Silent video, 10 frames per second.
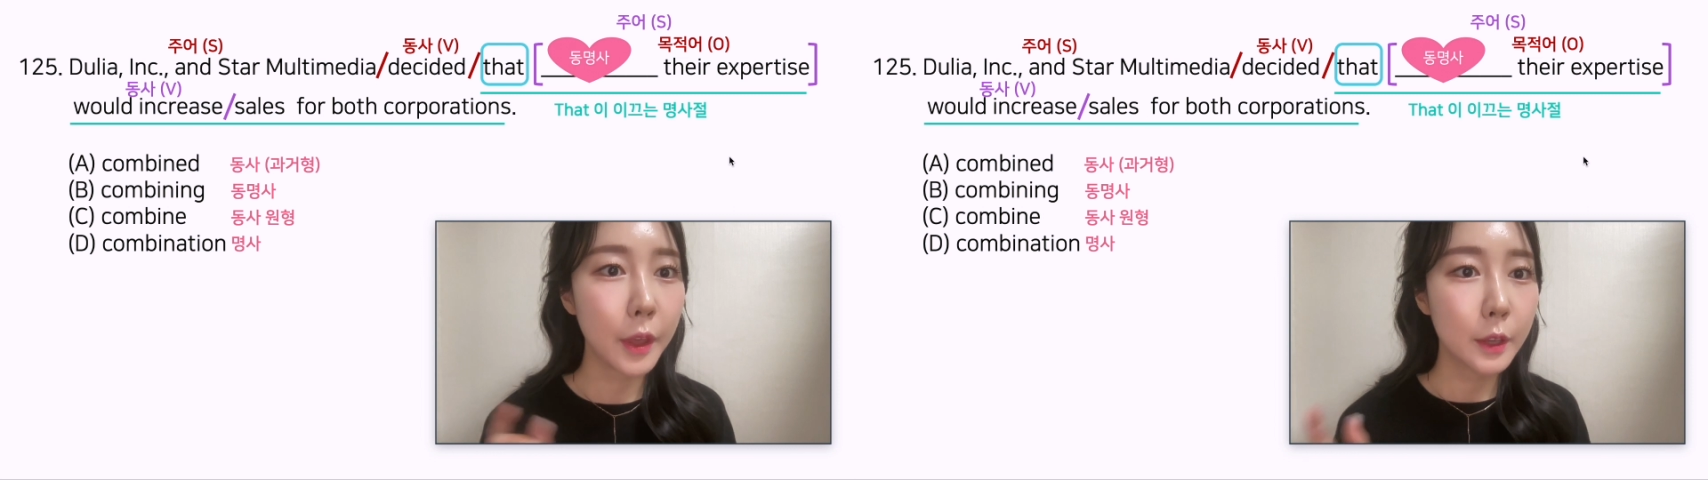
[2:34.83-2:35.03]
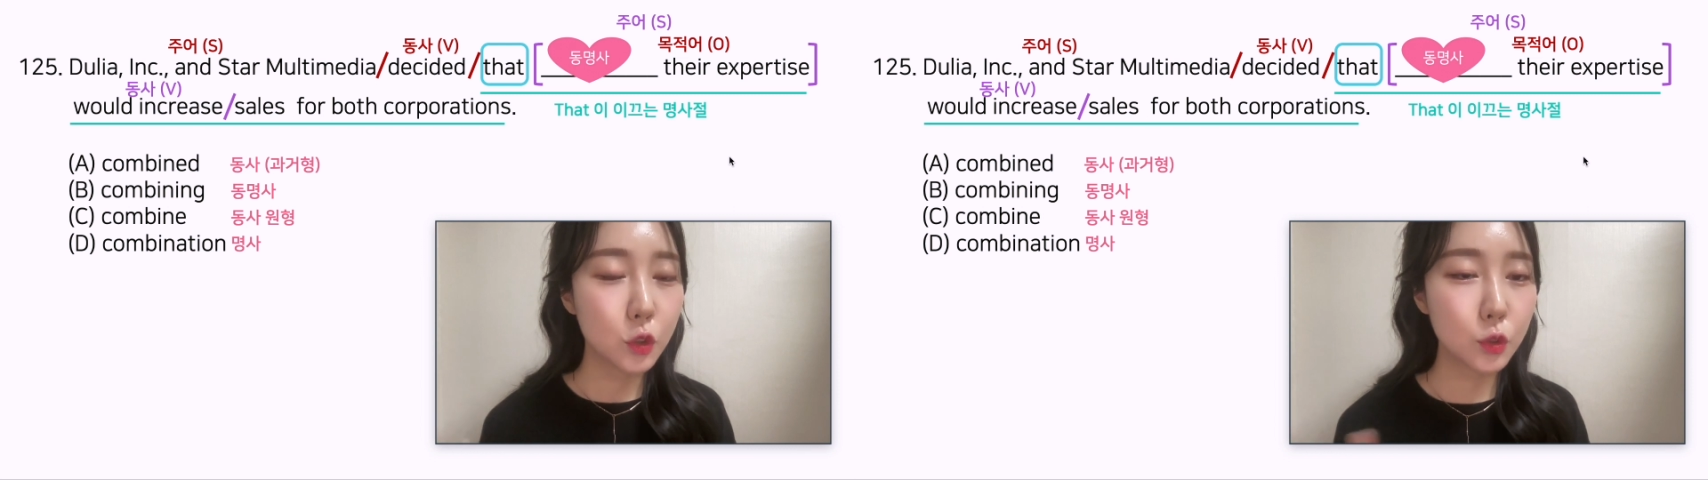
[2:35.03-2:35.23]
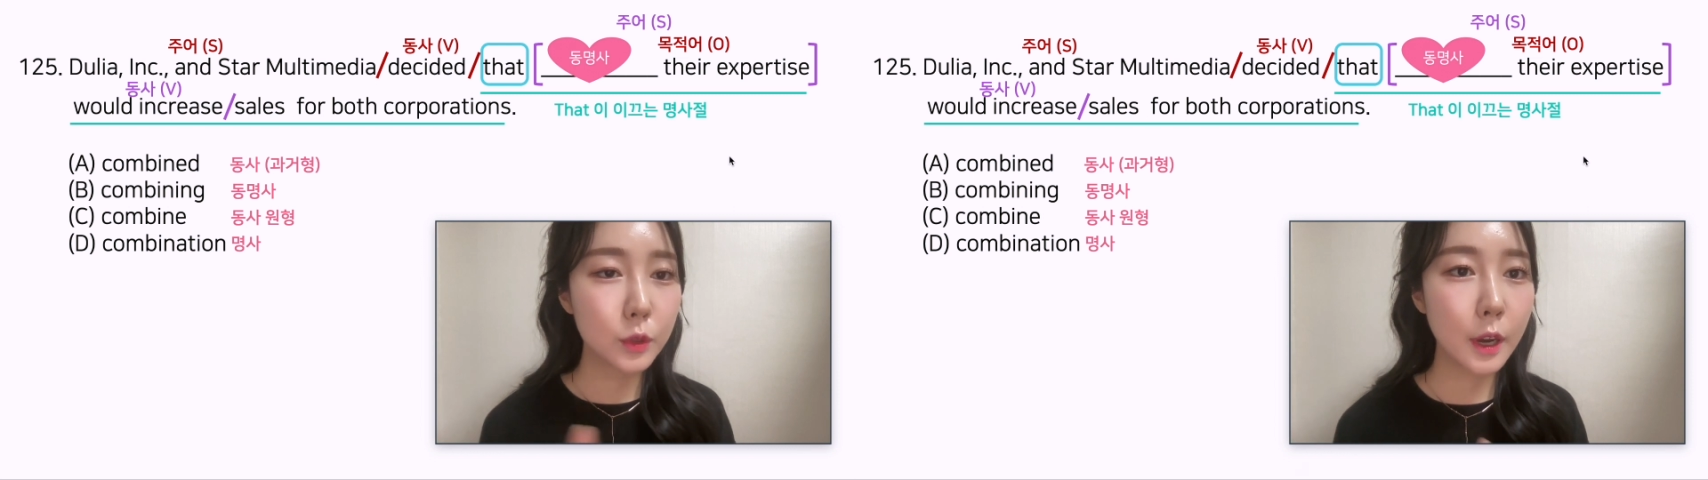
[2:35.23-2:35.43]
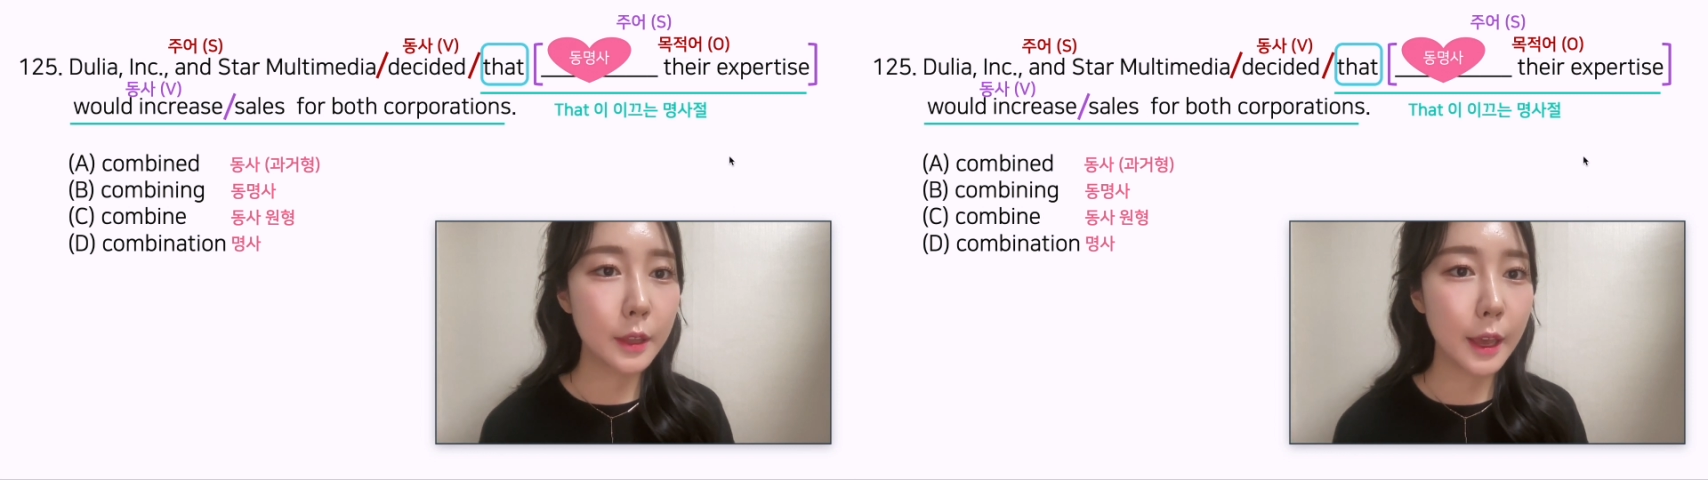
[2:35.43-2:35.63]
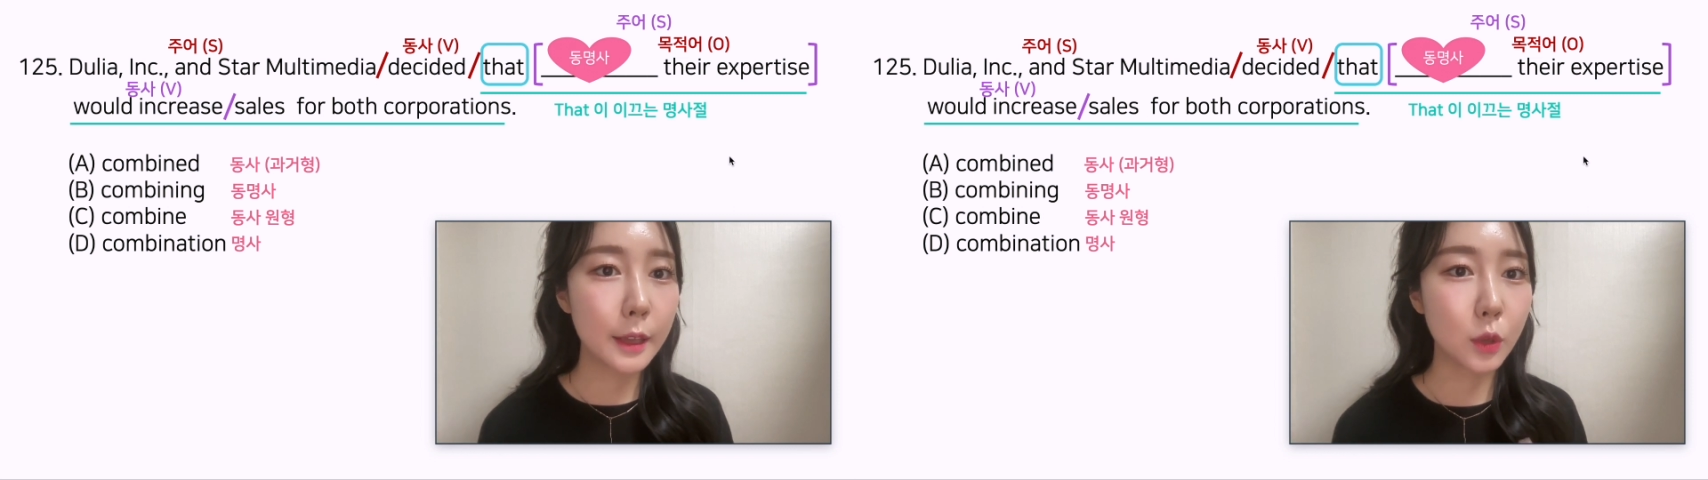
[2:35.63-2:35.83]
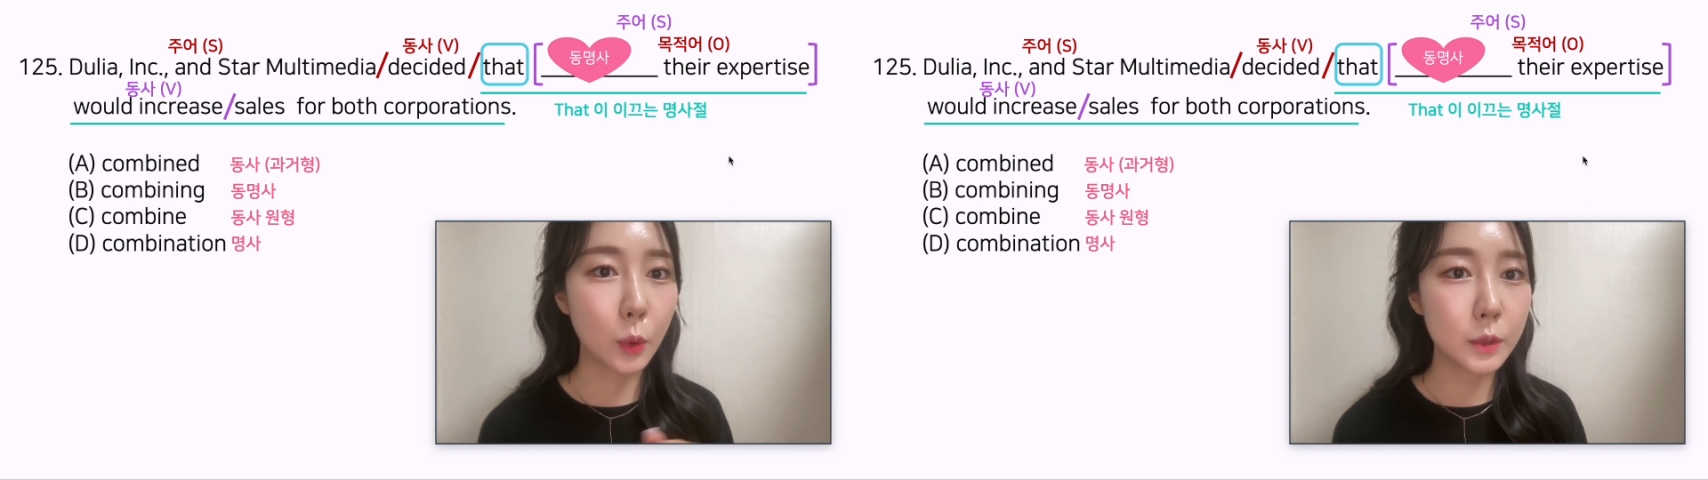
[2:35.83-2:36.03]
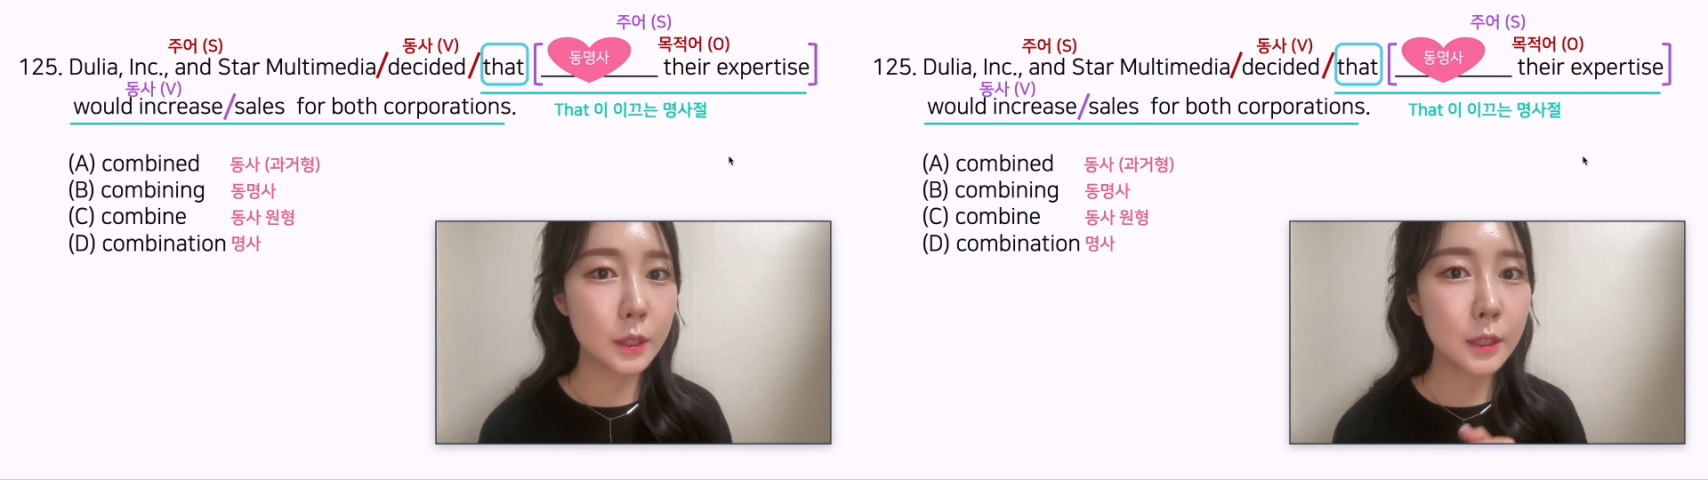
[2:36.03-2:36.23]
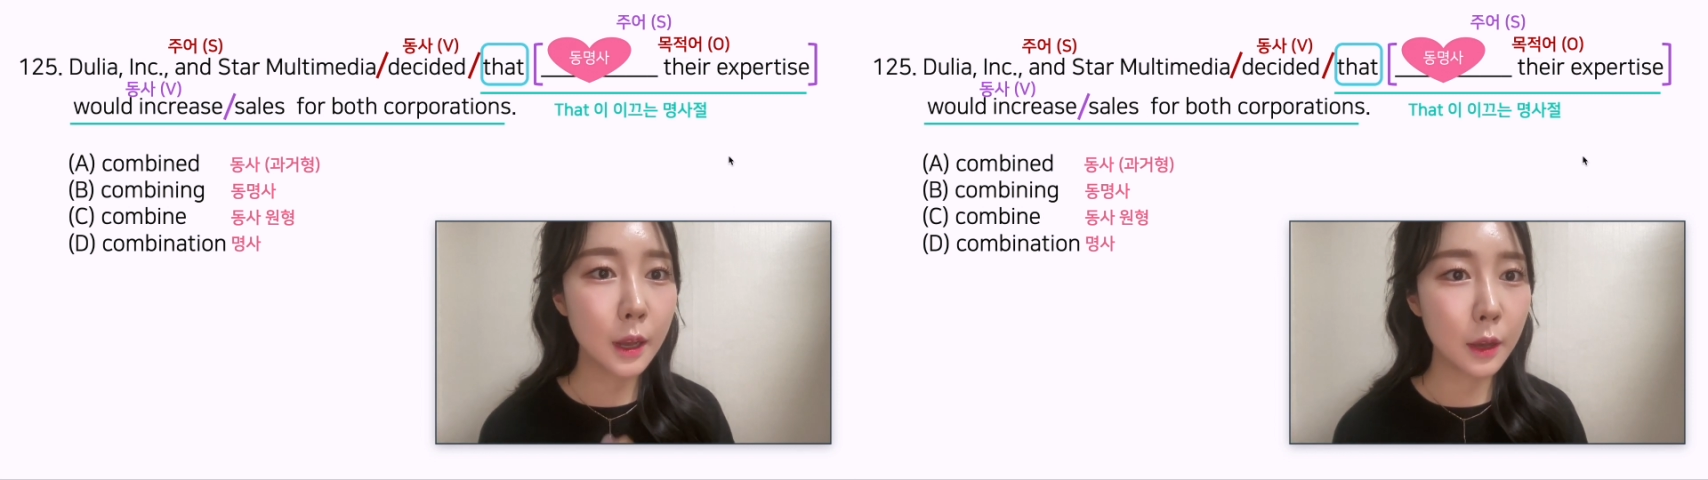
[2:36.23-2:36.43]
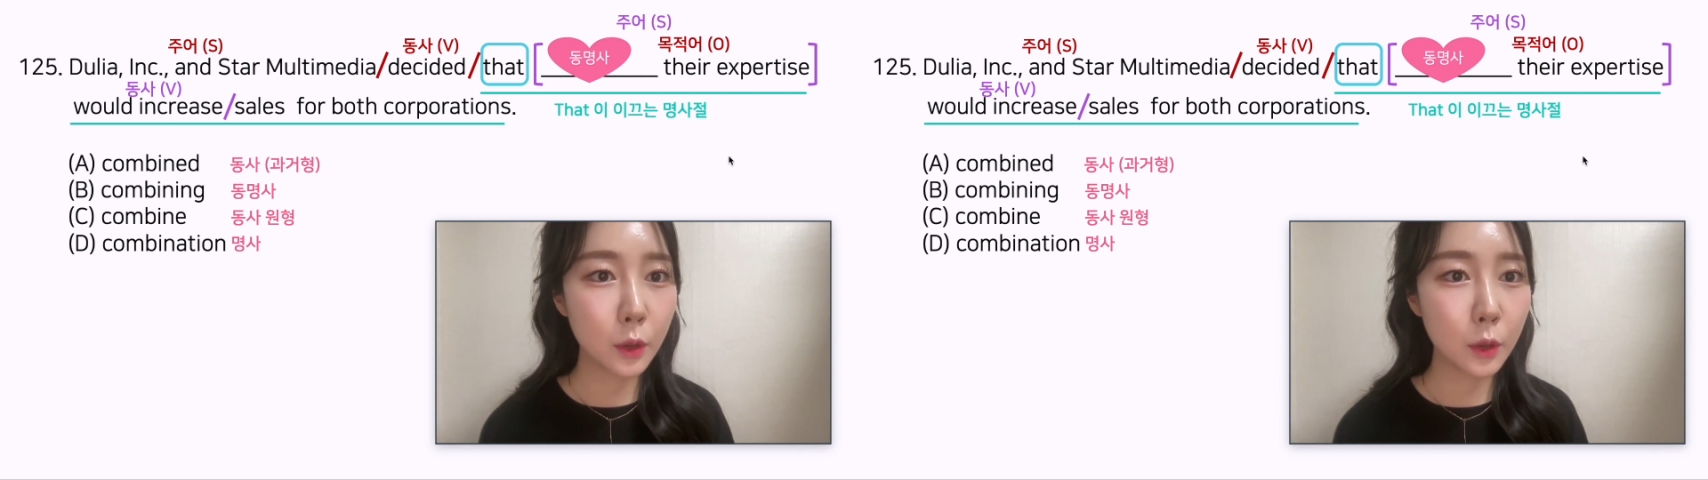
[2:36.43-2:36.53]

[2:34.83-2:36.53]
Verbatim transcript: 중간에 전치사가